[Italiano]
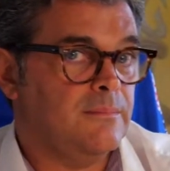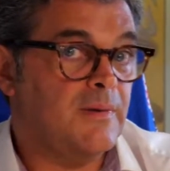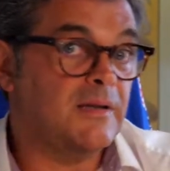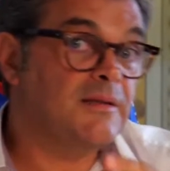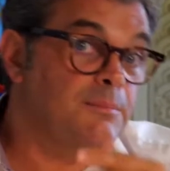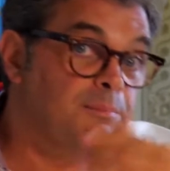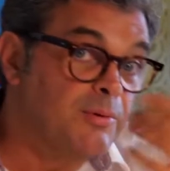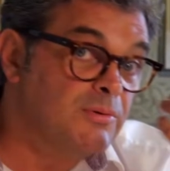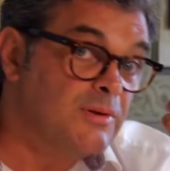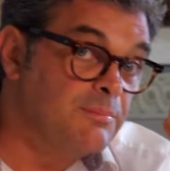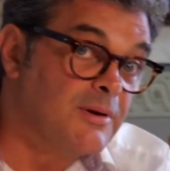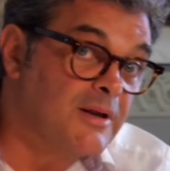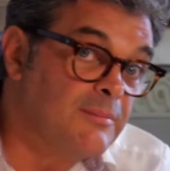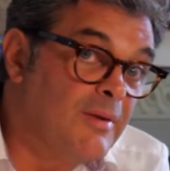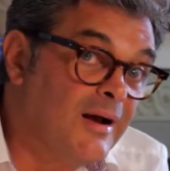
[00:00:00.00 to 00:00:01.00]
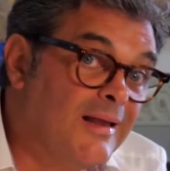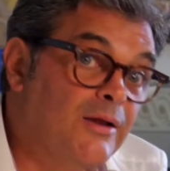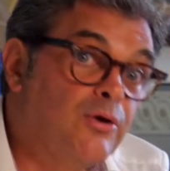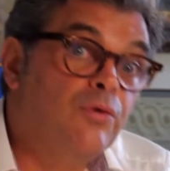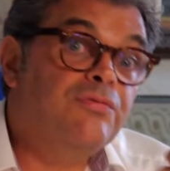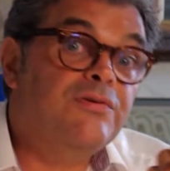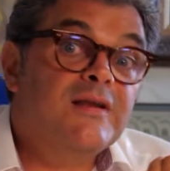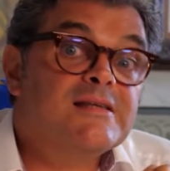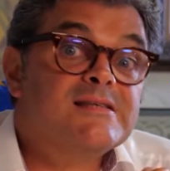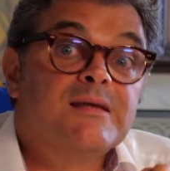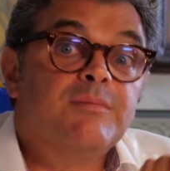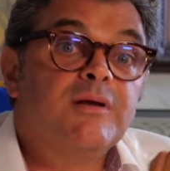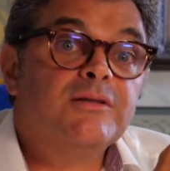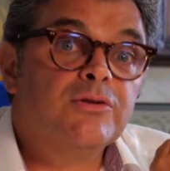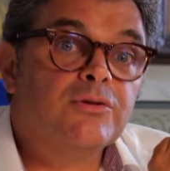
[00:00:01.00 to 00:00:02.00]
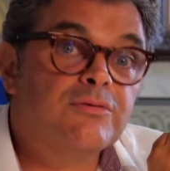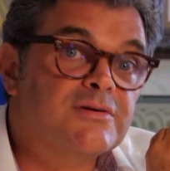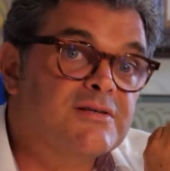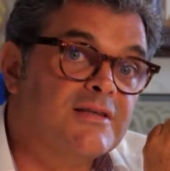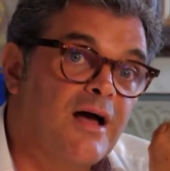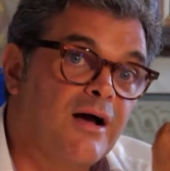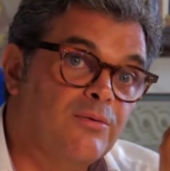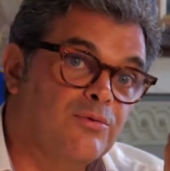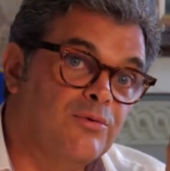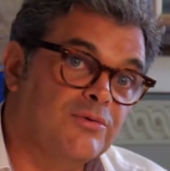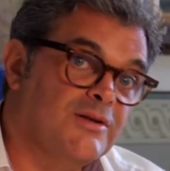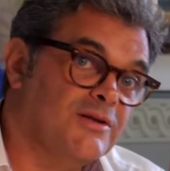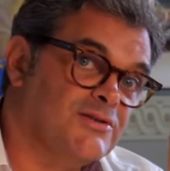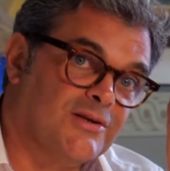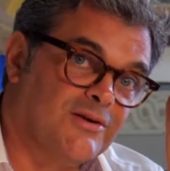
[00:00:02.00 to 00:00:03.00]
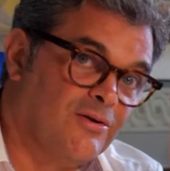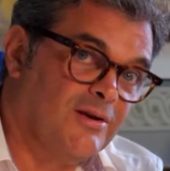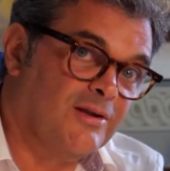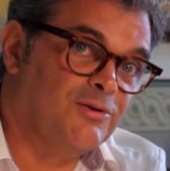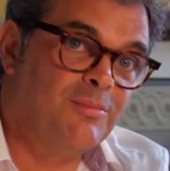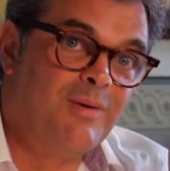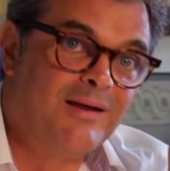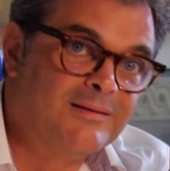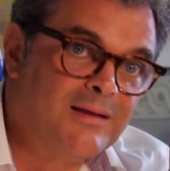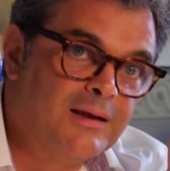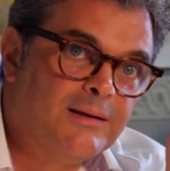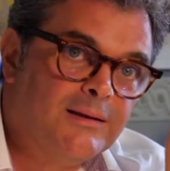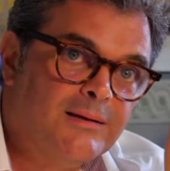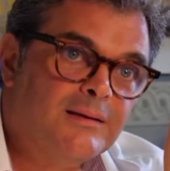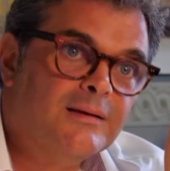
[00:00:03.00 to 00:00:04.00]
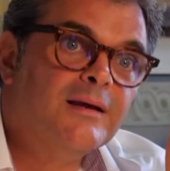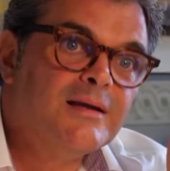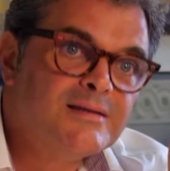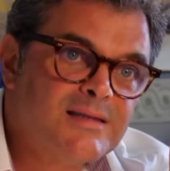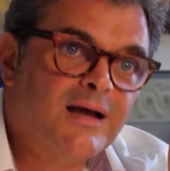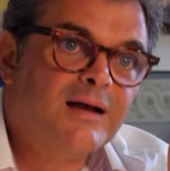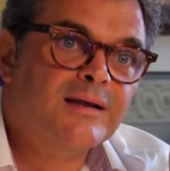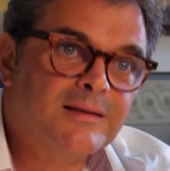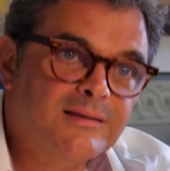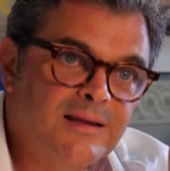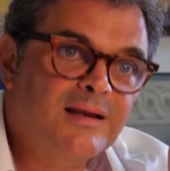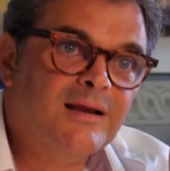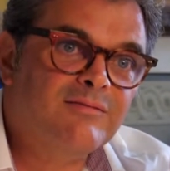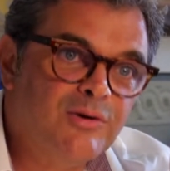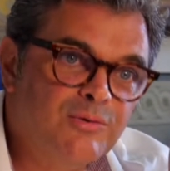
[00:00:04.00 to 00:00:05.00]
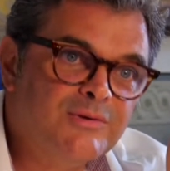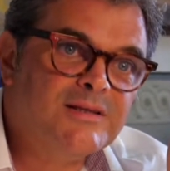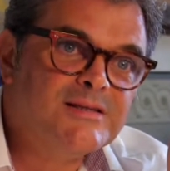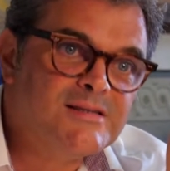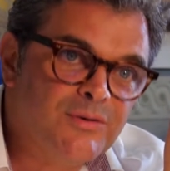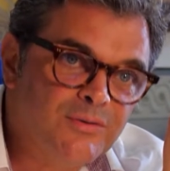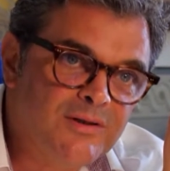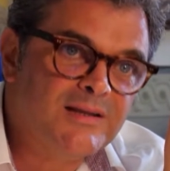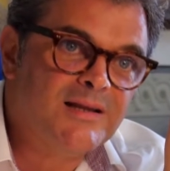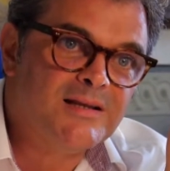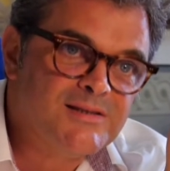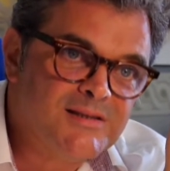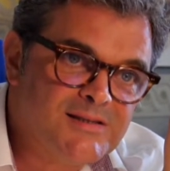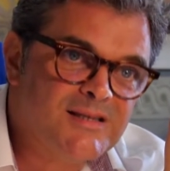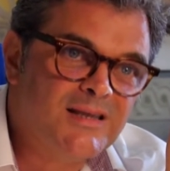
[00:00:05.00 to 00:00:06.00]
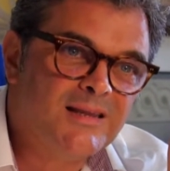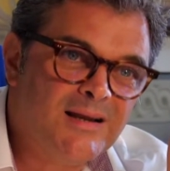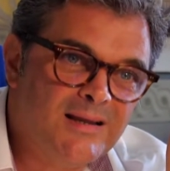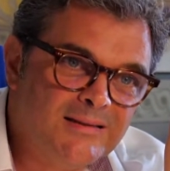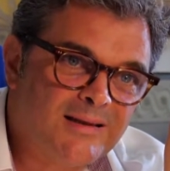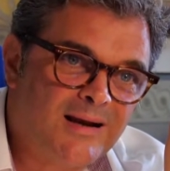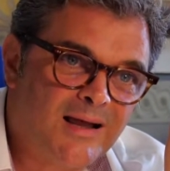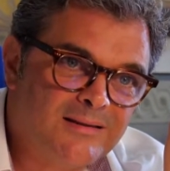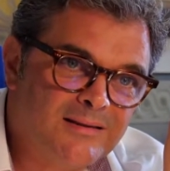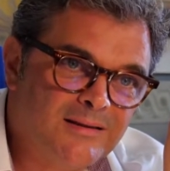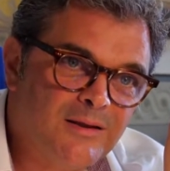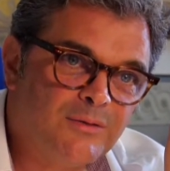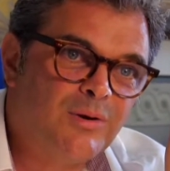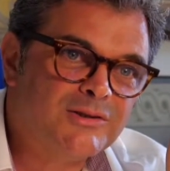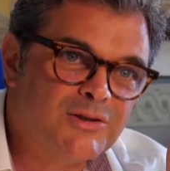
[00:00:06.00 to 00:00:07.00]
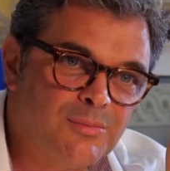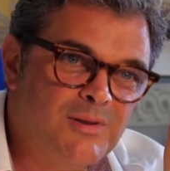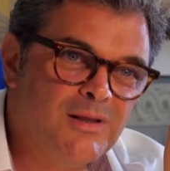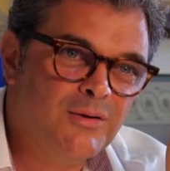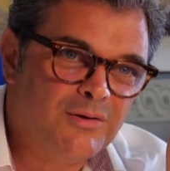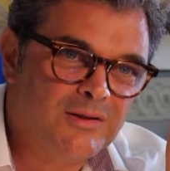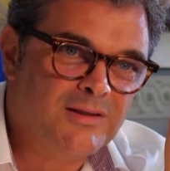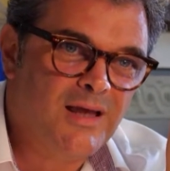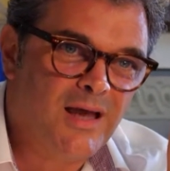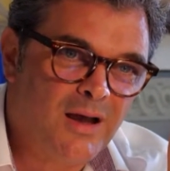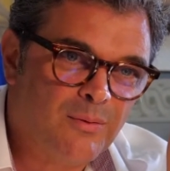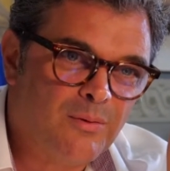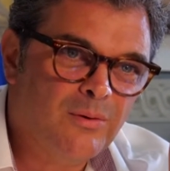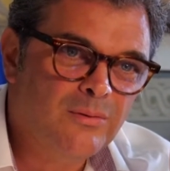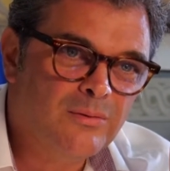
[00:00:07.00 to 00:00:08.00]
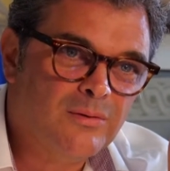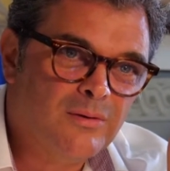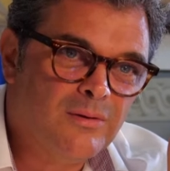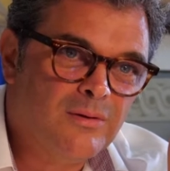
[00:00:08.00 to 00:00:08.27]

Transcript: di più di prima. Il cofinanziamento dove sta? Uno dice, no? La domanda sta nella valutazione dell'Agenzia delle Entrate di 4 milioni di euro